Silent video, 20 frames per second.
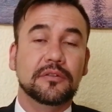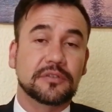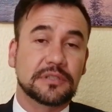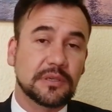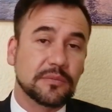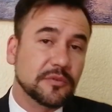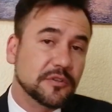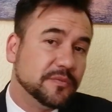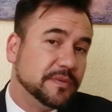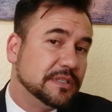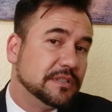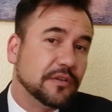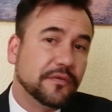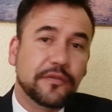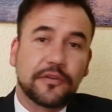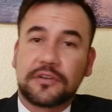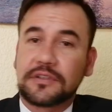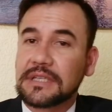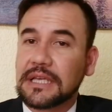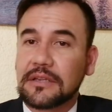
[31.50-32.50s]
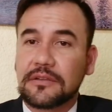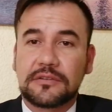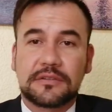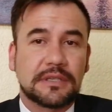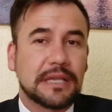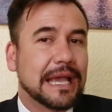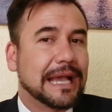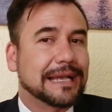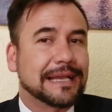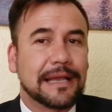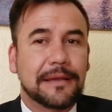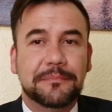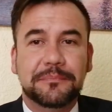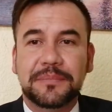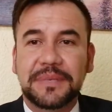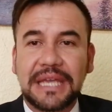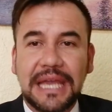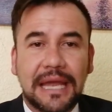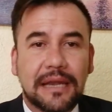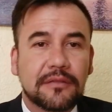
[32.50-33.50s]
nos hemos visto forzados a
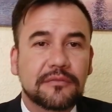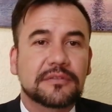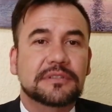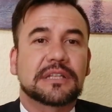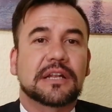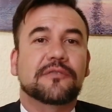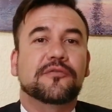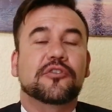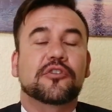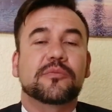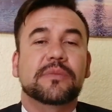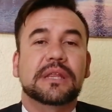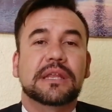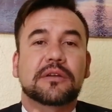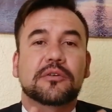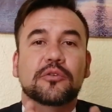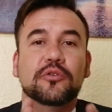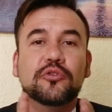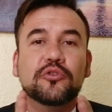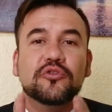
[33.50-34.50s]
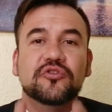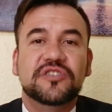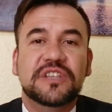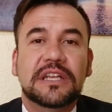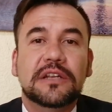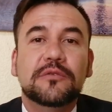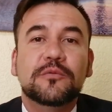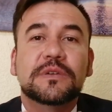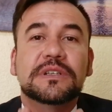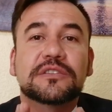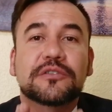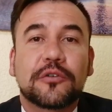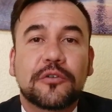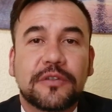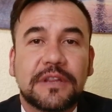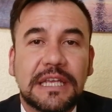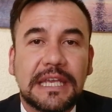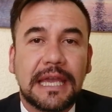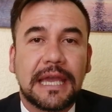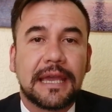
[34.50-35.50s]
cambiar nuestra forma de conducir nuestro
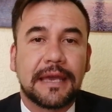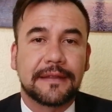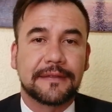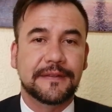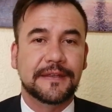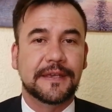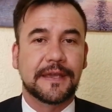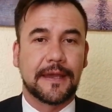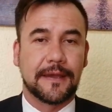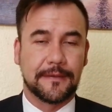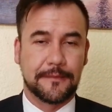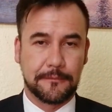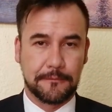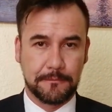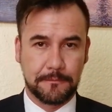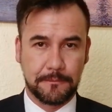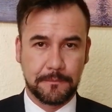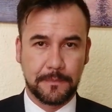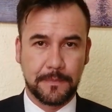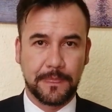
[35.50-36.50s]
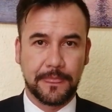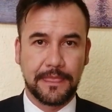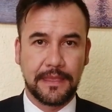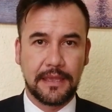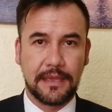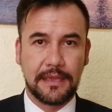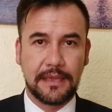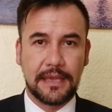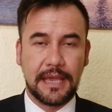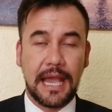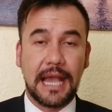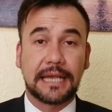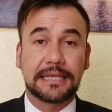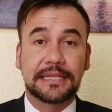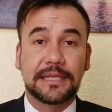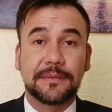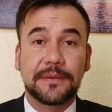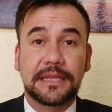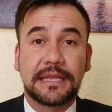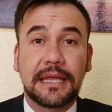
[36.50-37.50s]
día a día.
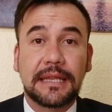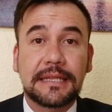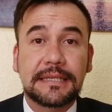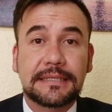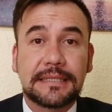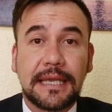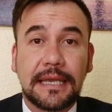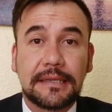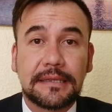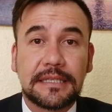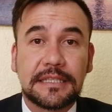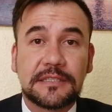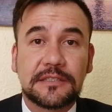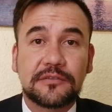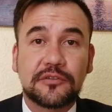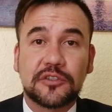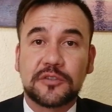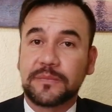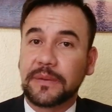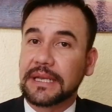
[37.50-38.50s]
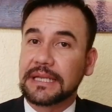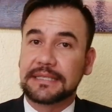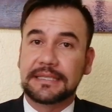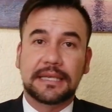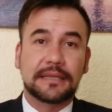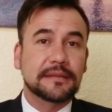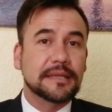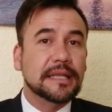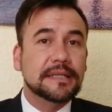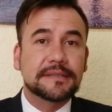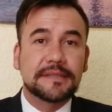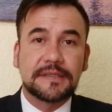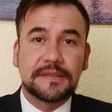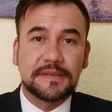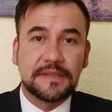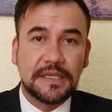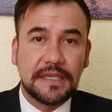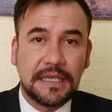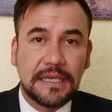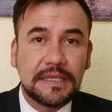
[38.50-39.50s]
Actividades que antes nos parecían tan
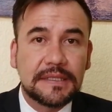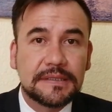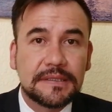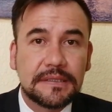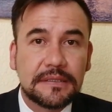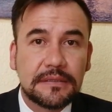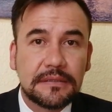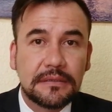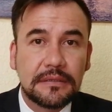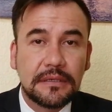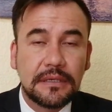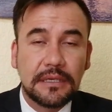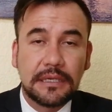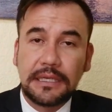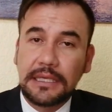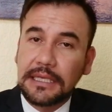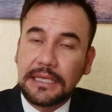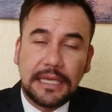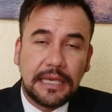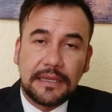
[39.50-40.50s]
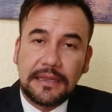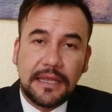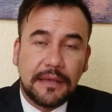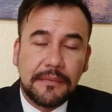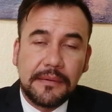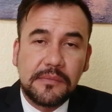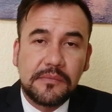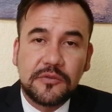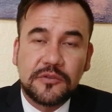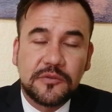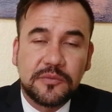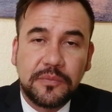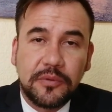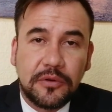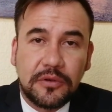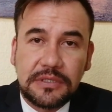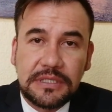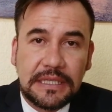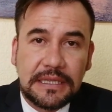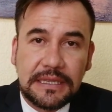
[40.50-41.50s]
sencillas y que dábamos
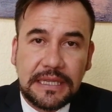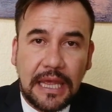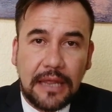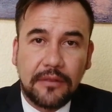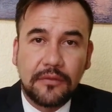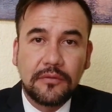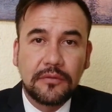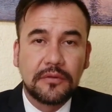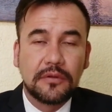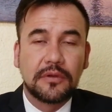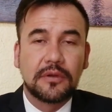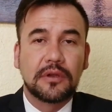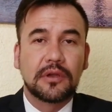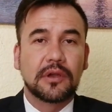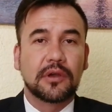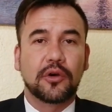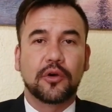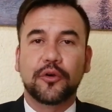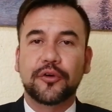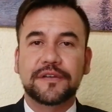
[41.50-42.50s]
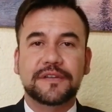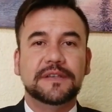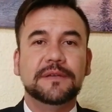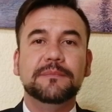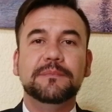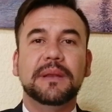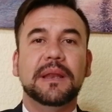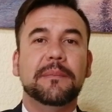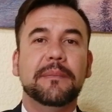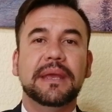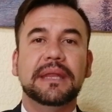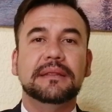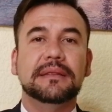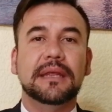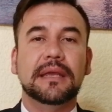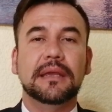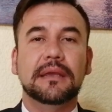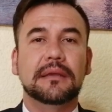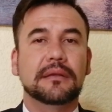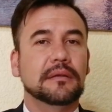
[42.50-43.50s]
por sentado, hoy
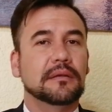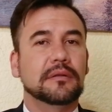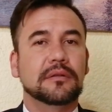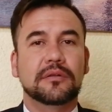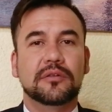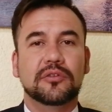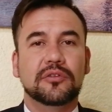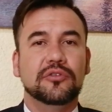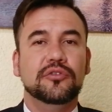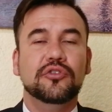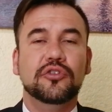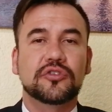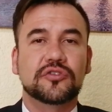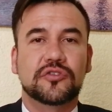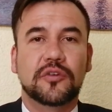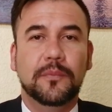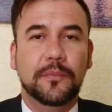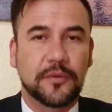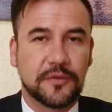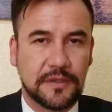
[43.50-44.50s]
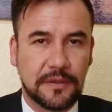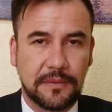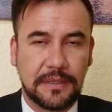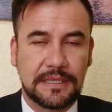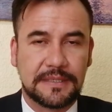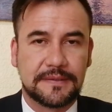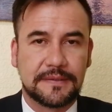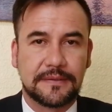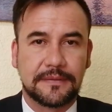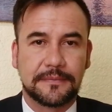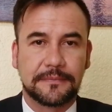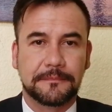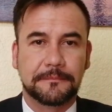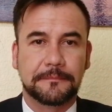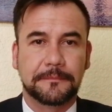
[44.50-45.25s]
simplemente no son posibles.